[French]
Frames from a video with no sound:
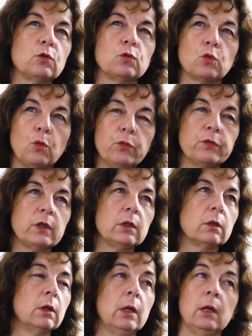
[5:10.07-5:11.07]
de trouver
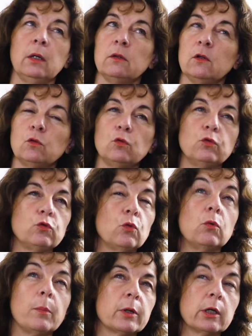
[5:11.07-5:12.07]
euh, des
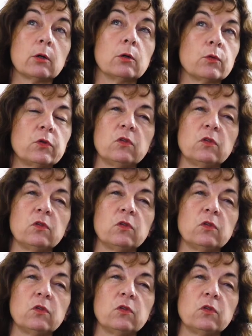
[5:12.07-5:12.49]
solutions où a priori on se dit